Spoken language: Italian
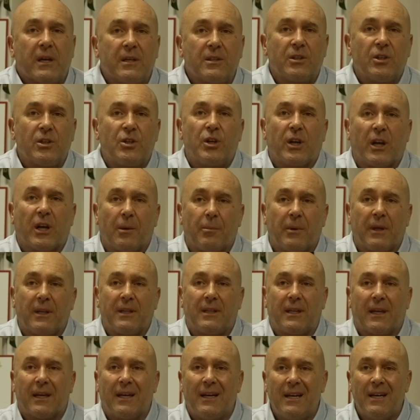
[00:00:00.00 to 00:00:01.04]

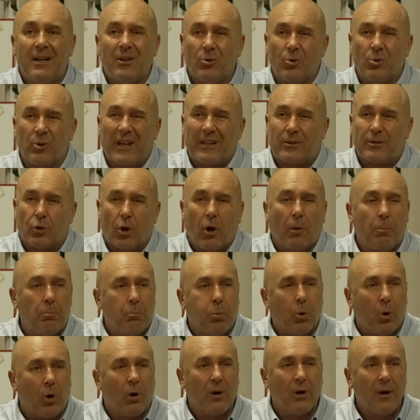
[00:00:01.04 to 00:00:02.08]
sinceramente non è
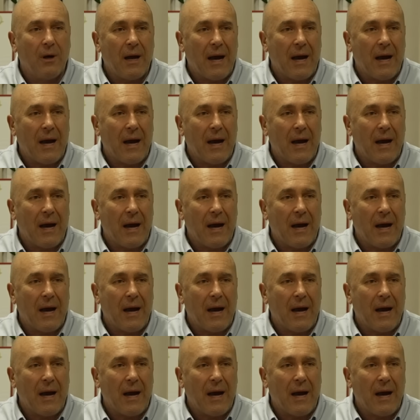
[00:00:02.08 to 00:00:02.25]
troppo,